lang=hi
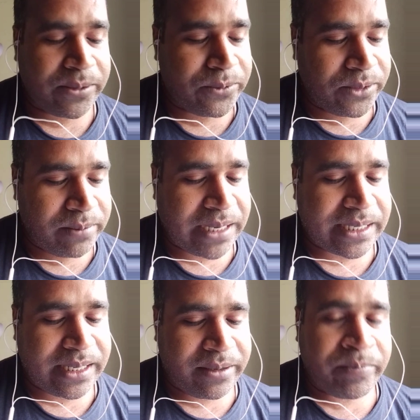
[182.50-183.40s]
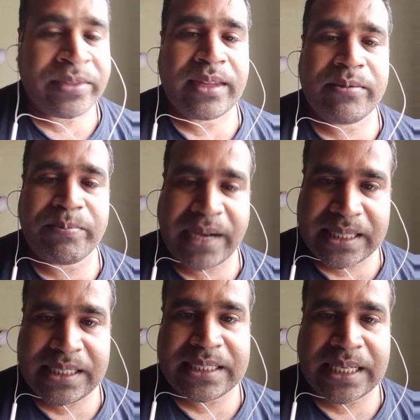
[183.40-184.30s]
में गोली मारकर
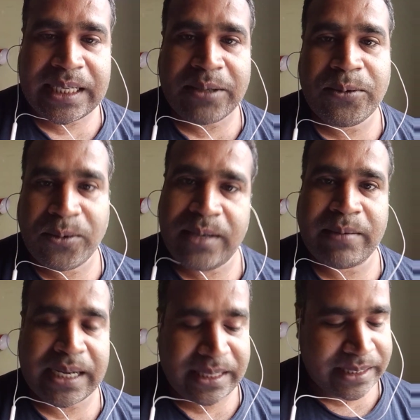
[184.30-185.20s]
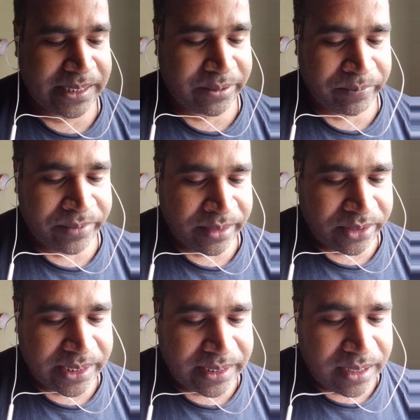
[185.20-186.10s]
भारतीय सेना ने गोली मार दी थी
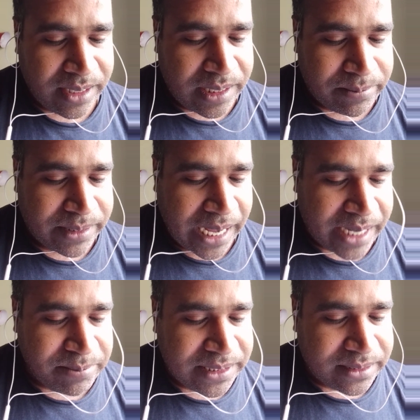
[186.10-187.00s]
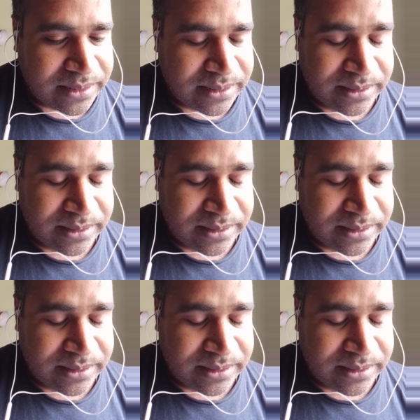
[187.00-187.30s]
ठीक ना धार्मिक